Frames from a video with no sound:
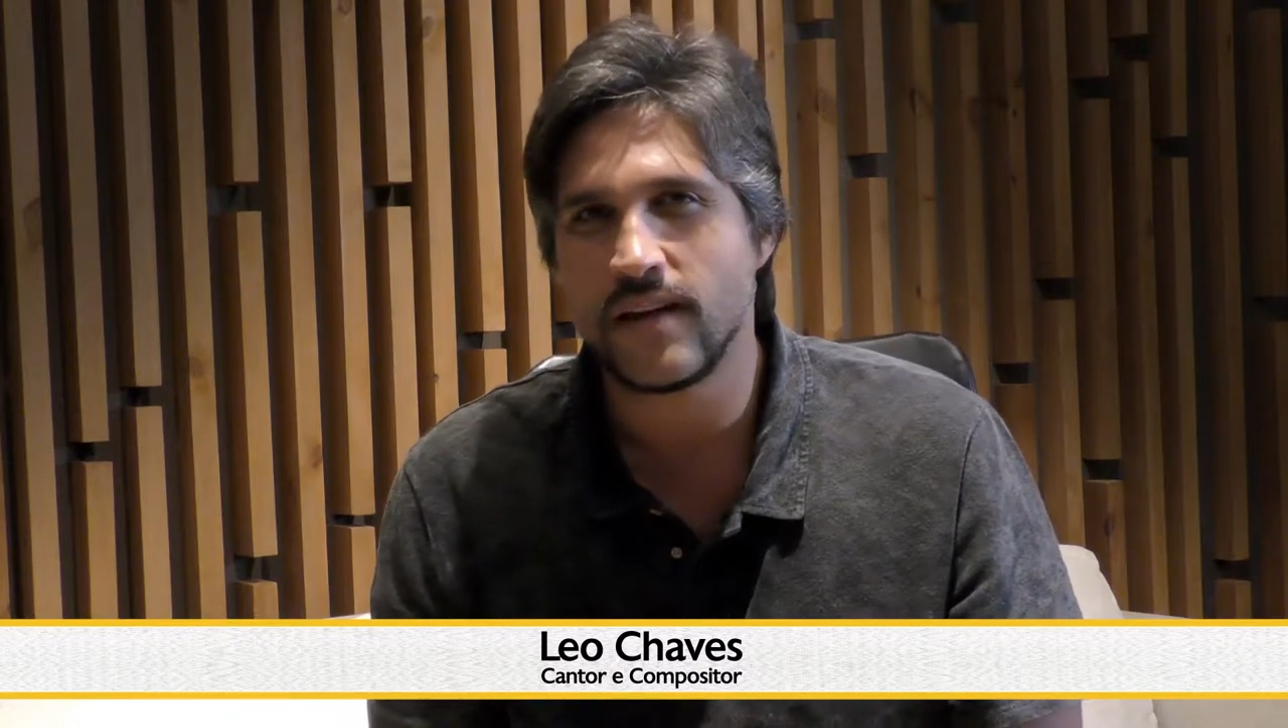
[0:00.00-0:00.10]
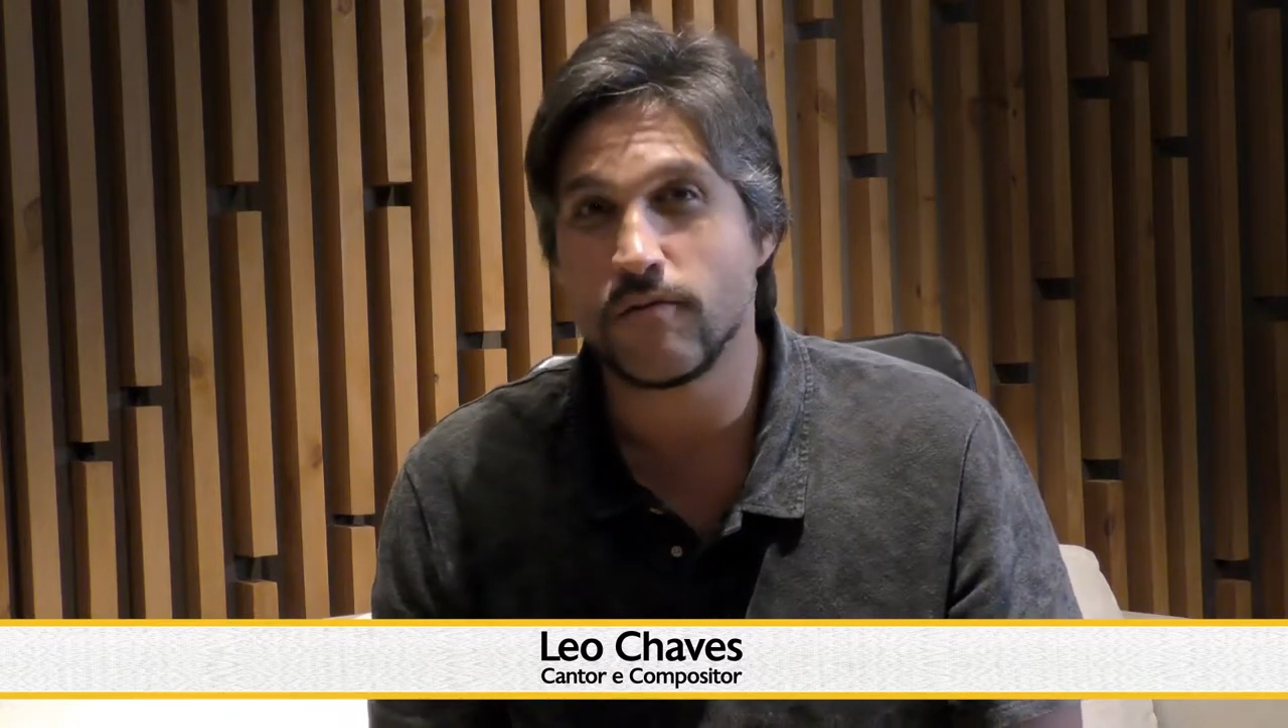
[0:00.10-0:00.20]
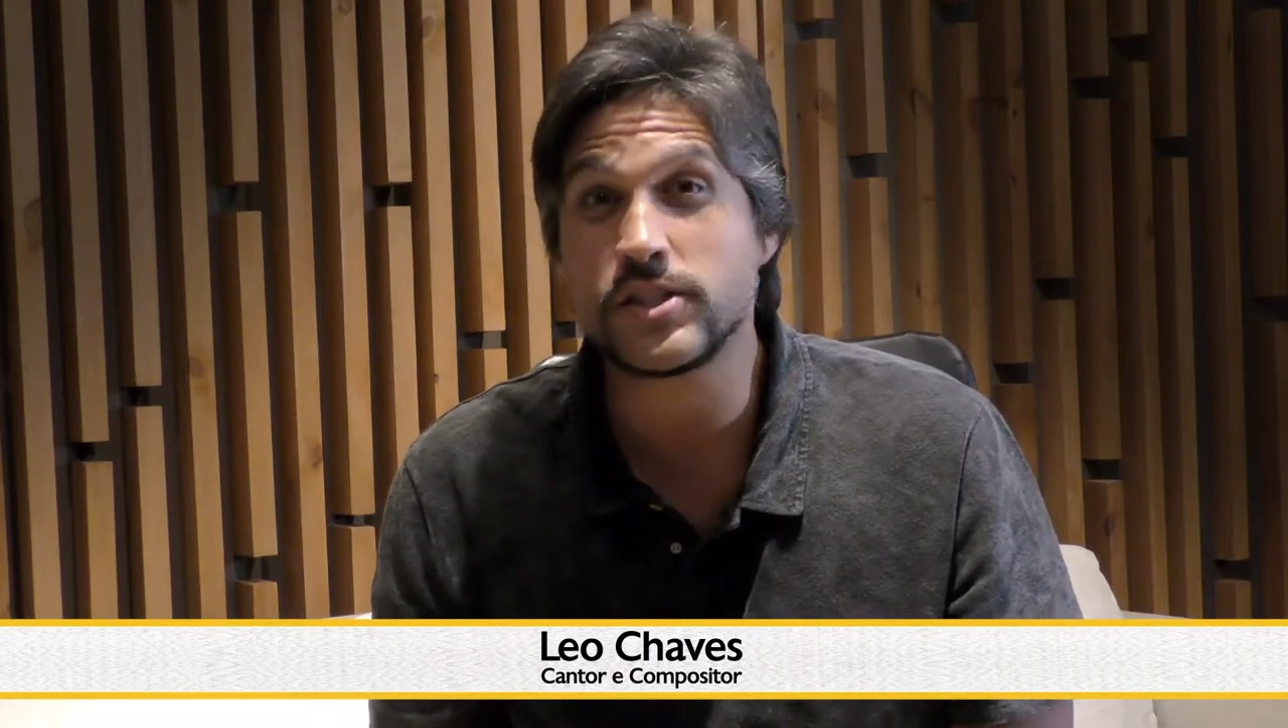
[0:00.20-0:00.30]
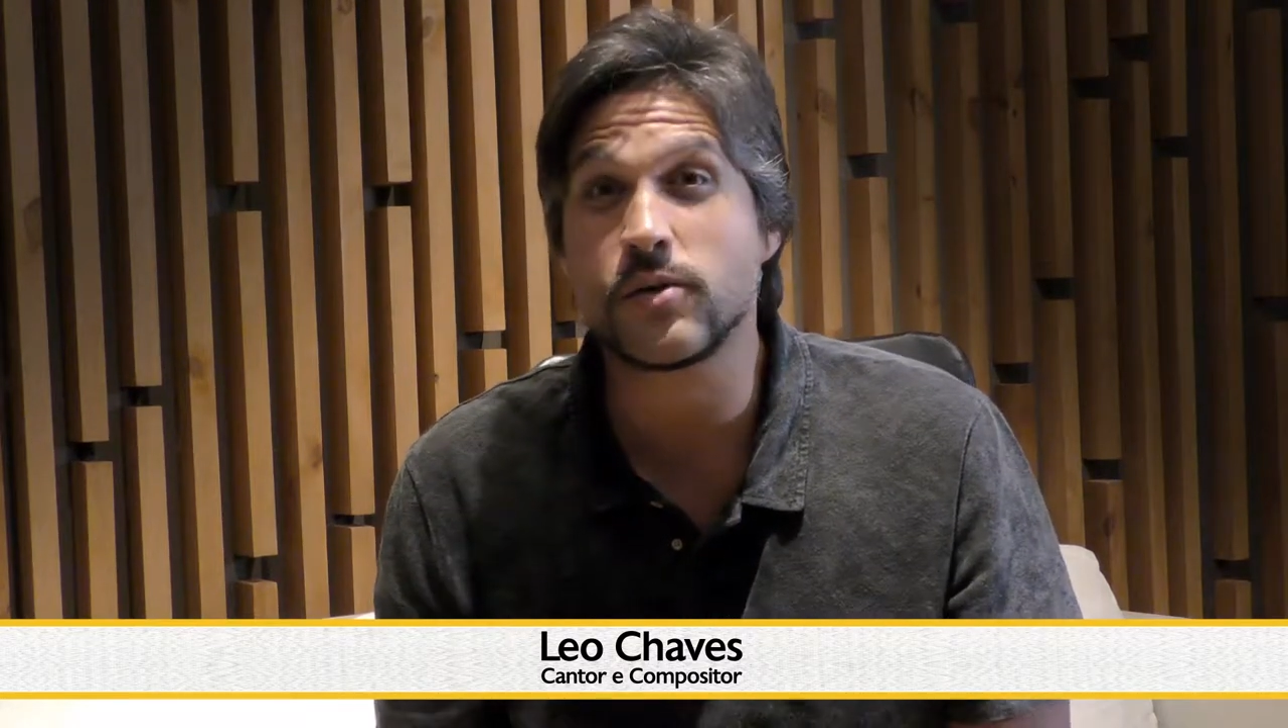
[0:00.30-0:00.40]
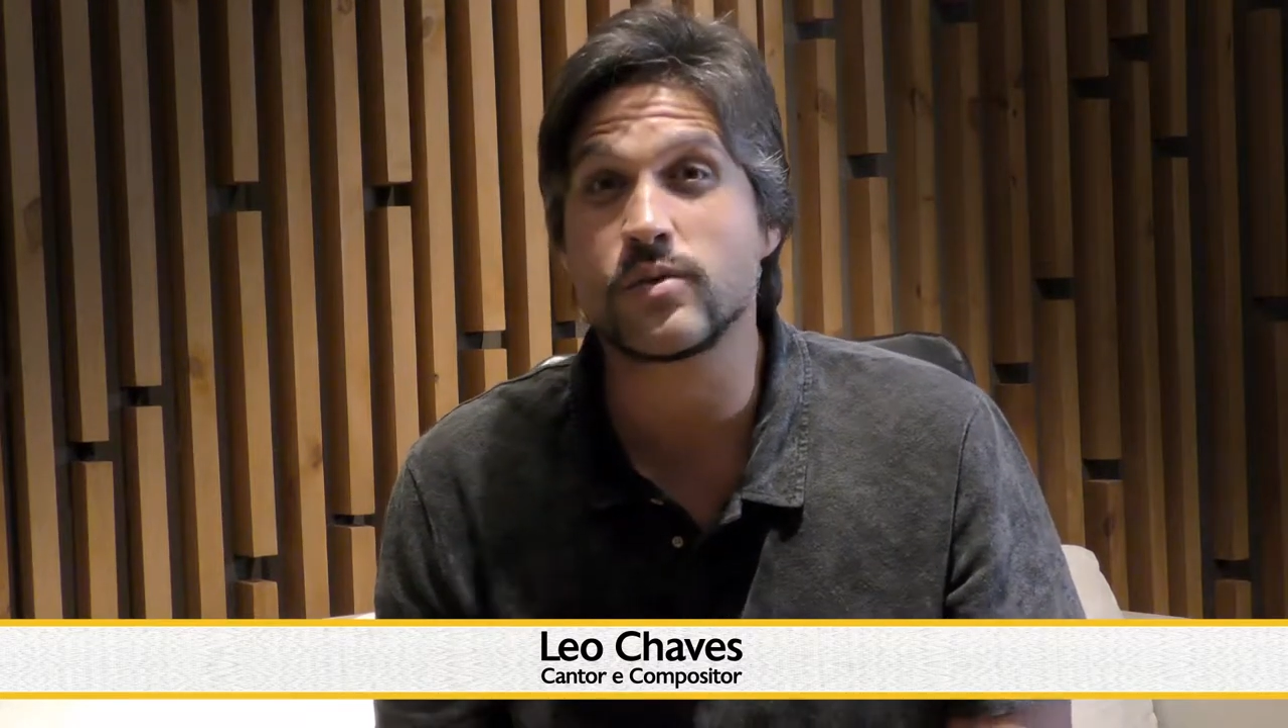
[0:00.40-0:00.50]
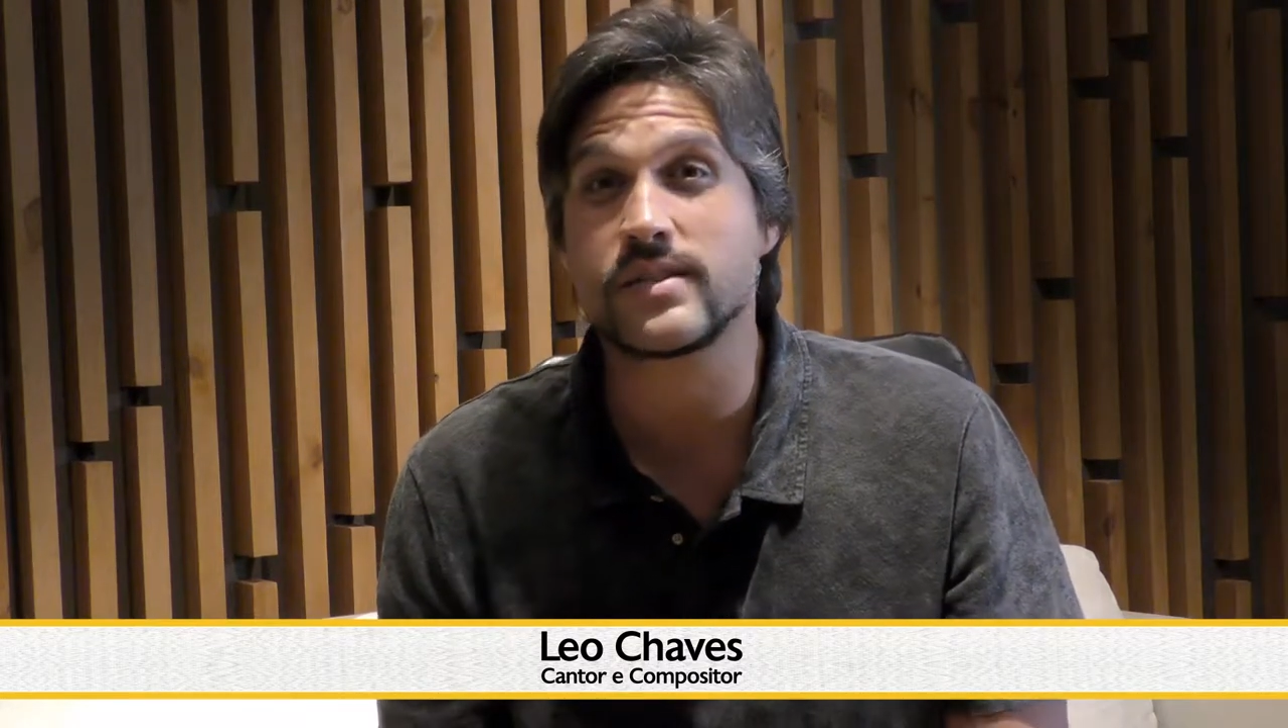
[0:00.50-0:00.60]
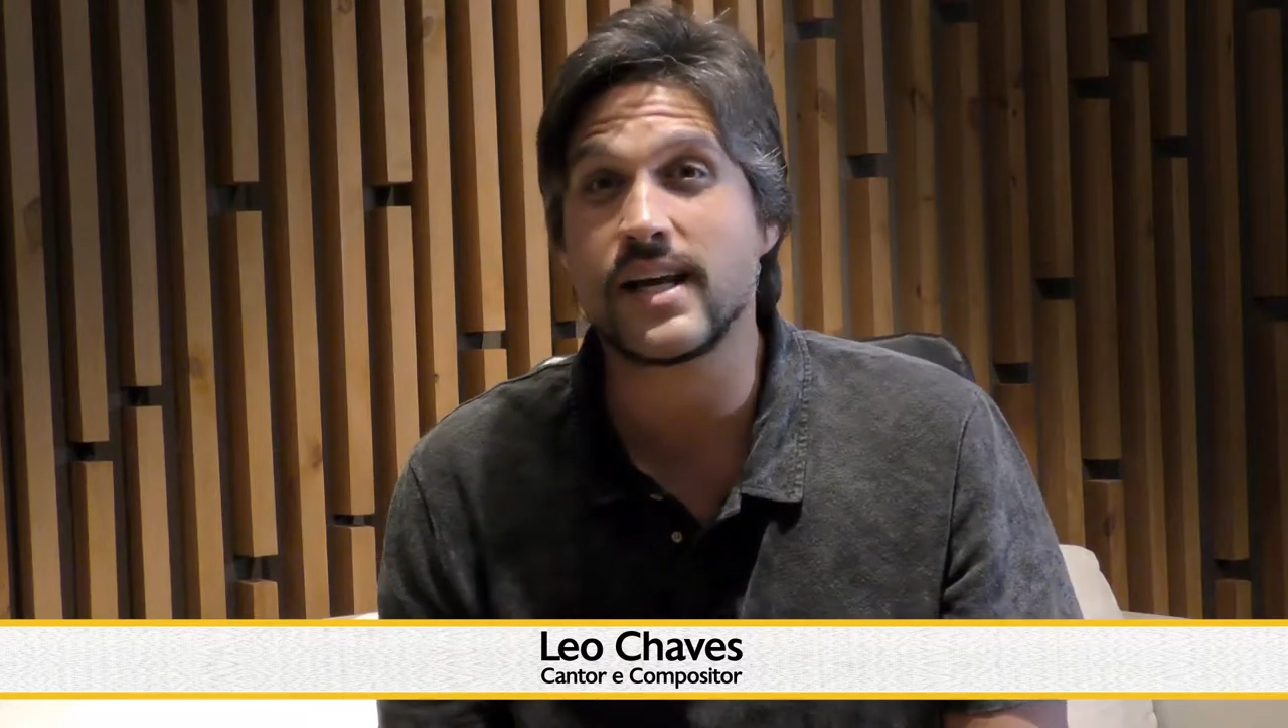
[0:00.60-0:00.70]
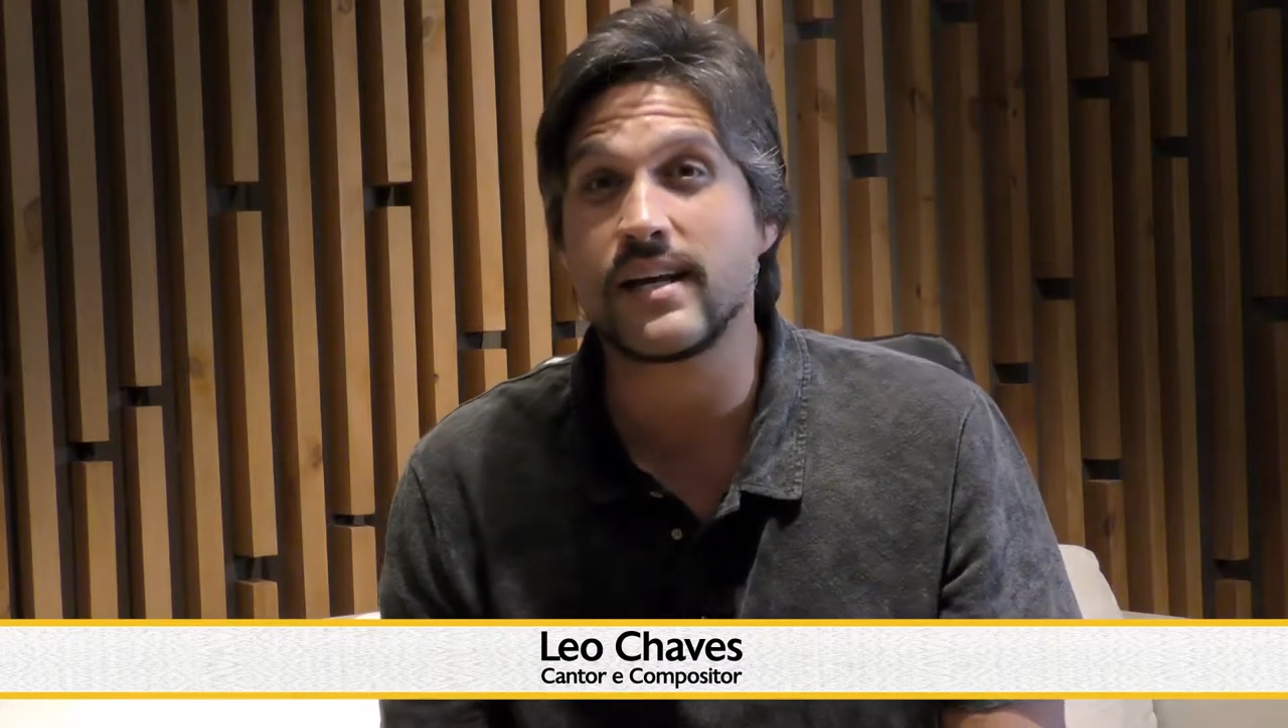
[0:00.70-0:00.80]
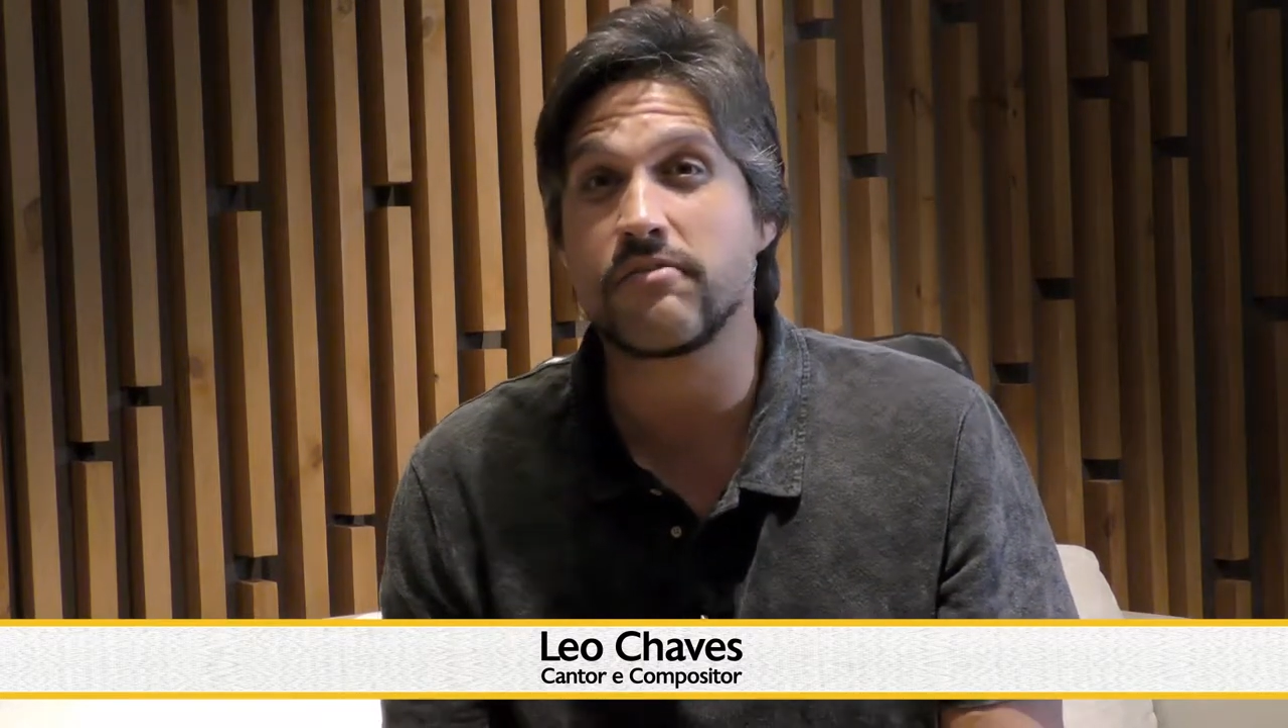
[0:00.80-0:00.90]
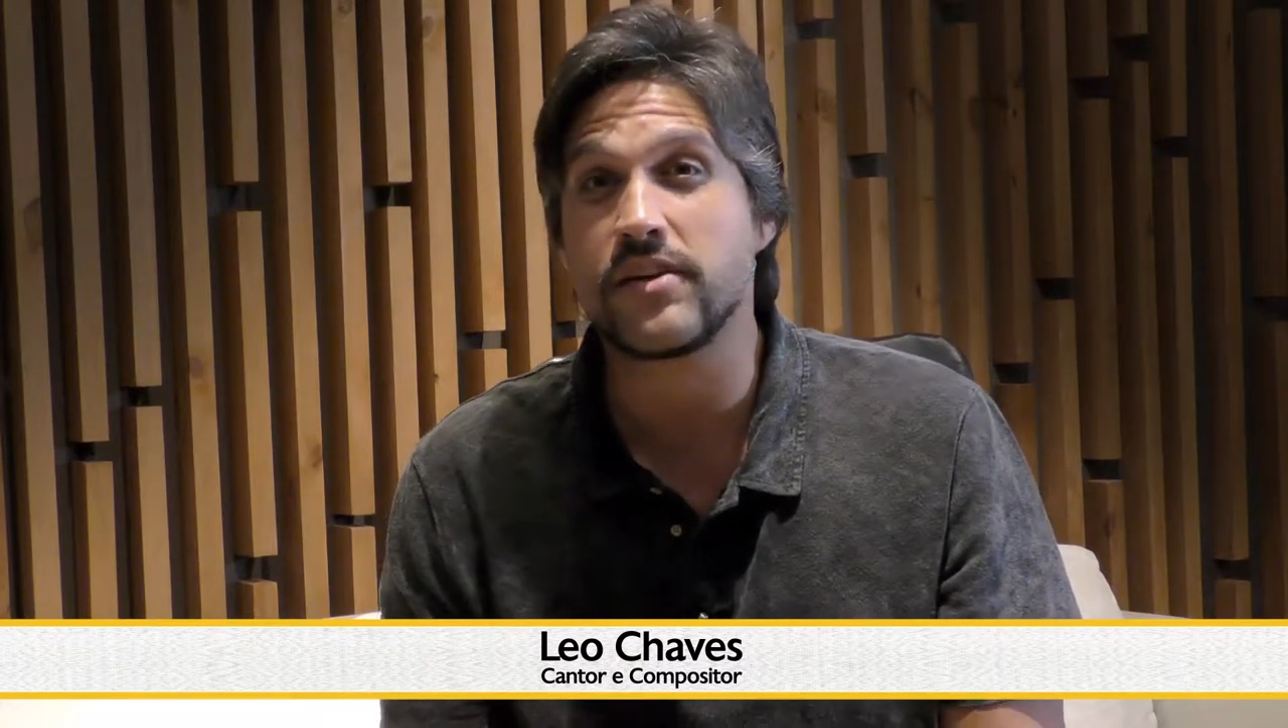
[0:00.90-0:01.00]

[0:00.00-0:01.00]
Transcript: Você consegue